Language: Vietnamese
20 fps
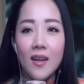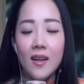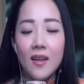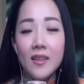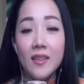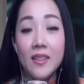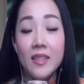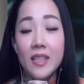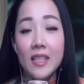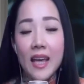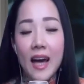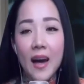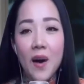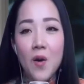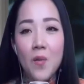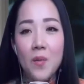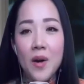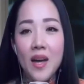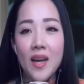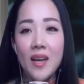Người
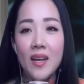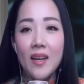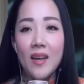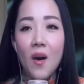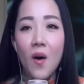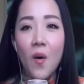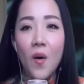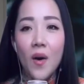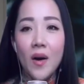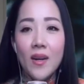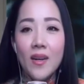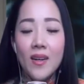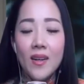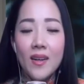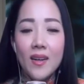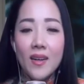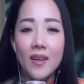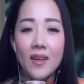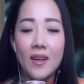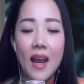cháu mới ngồi
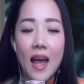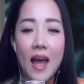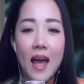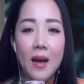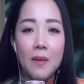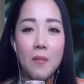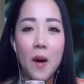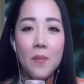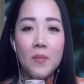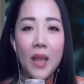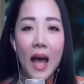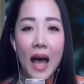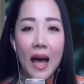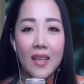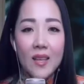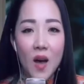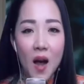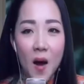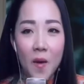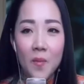đang bóp
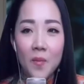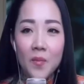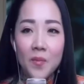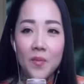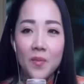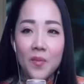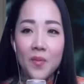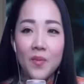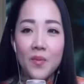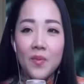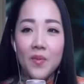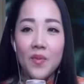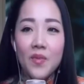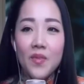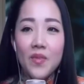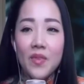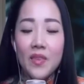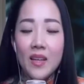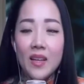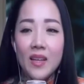tay cho ông
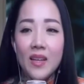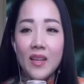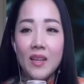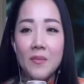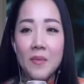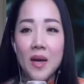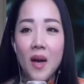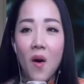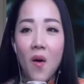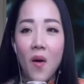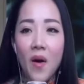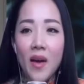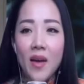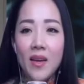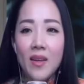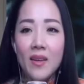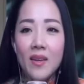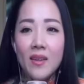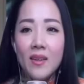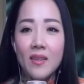thì mới
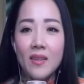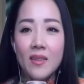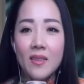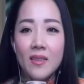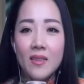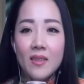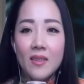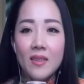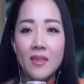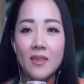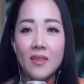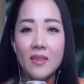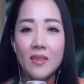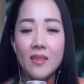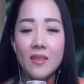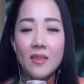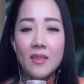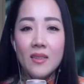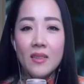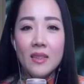hỏi ừ,
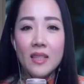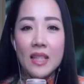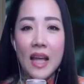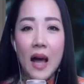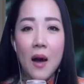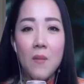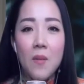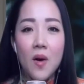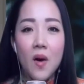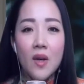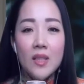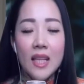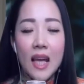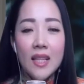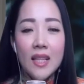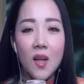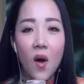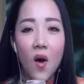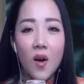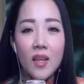sao mà có
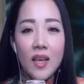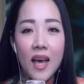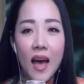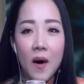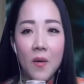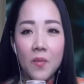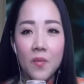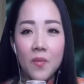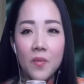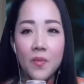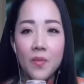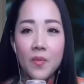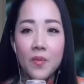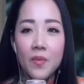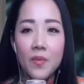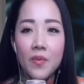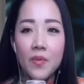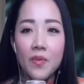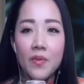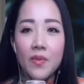sai sót vậy ông
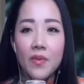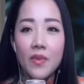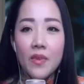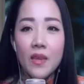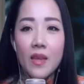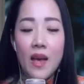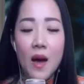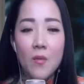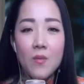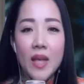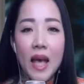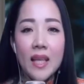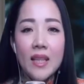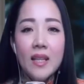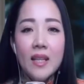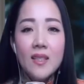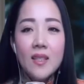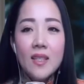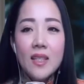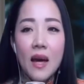vậy ông giải
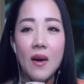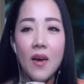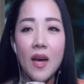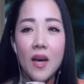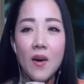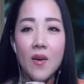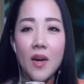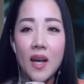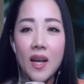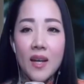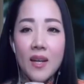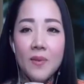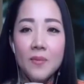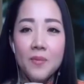thích cho cháu hiểu đi